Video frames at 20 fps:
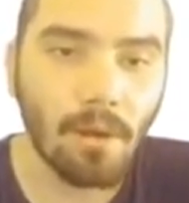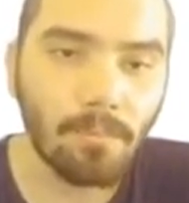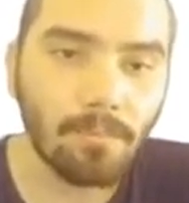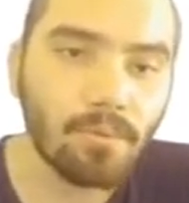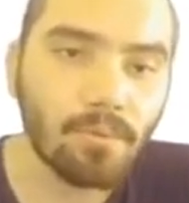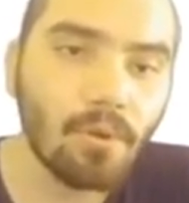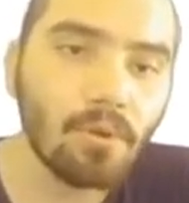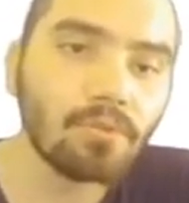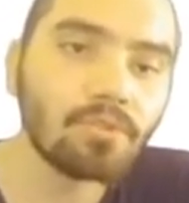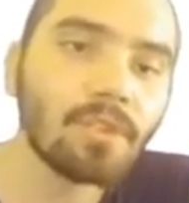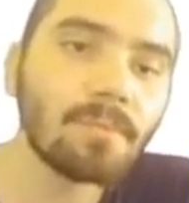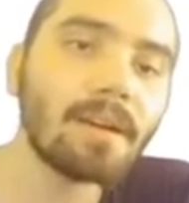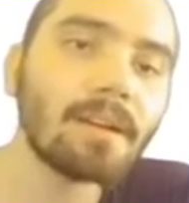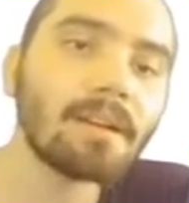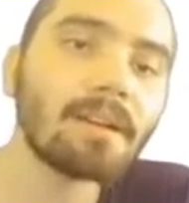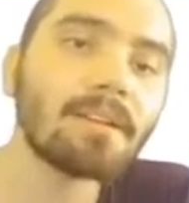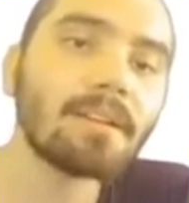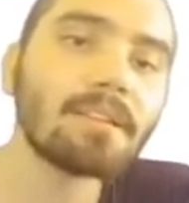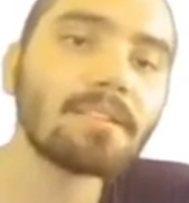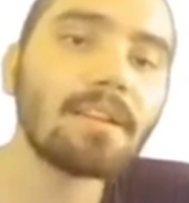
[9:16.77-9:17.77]
Bu yöntem
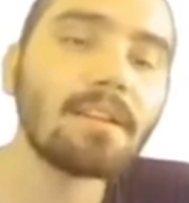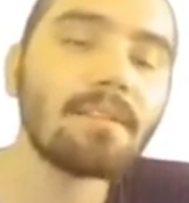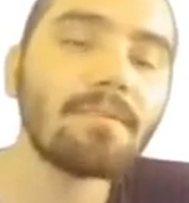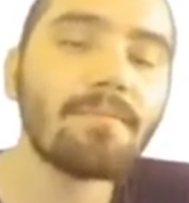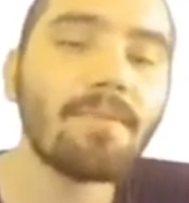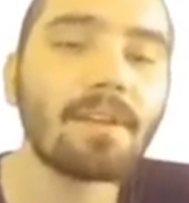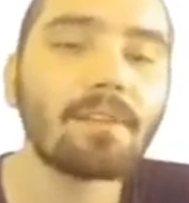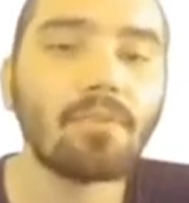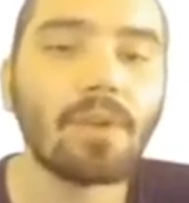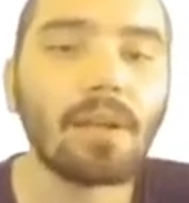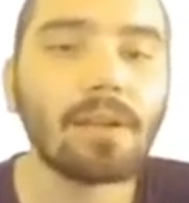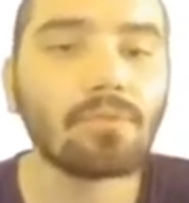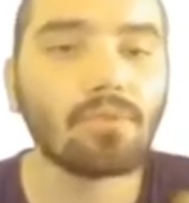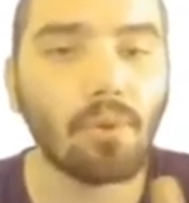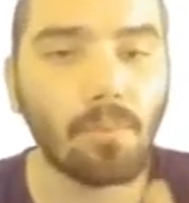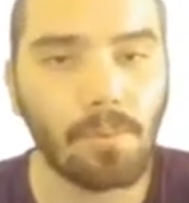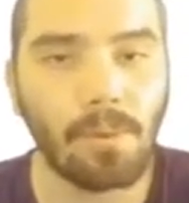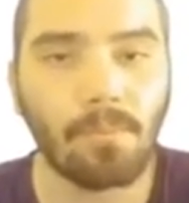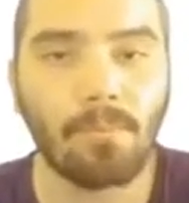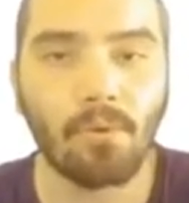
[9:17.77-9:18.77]
arkadaşlar vektörel
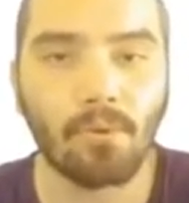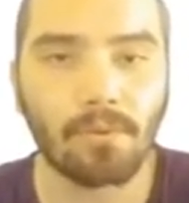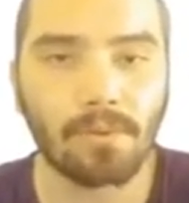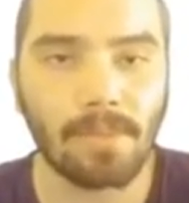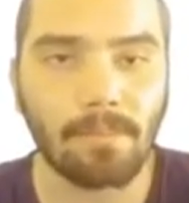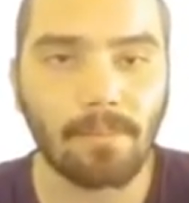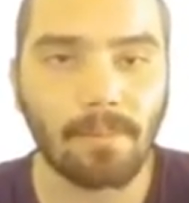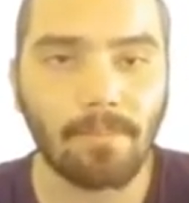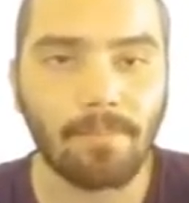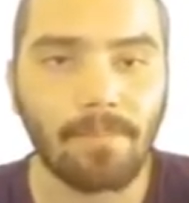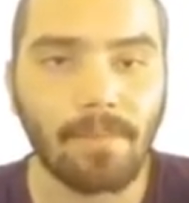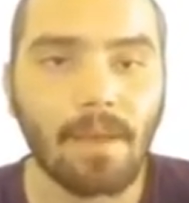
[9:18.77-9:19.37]
toplama yöntemi.